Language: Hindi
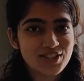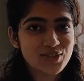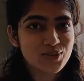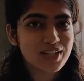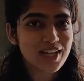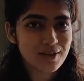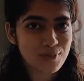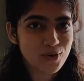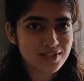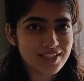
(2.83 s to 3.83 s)
आजियो की
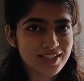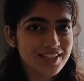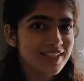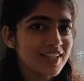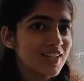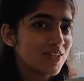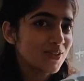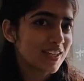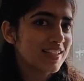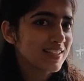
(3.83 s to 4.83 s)
अनबॉक्सिंग
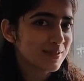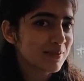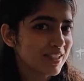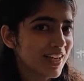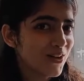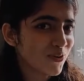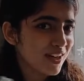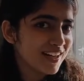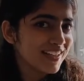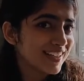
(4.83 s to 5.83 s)
फिर गैस इसमें क्या
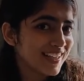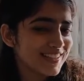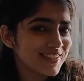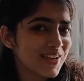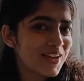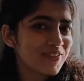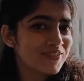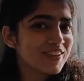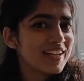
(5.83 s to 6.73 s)
होगा गैस यू हैव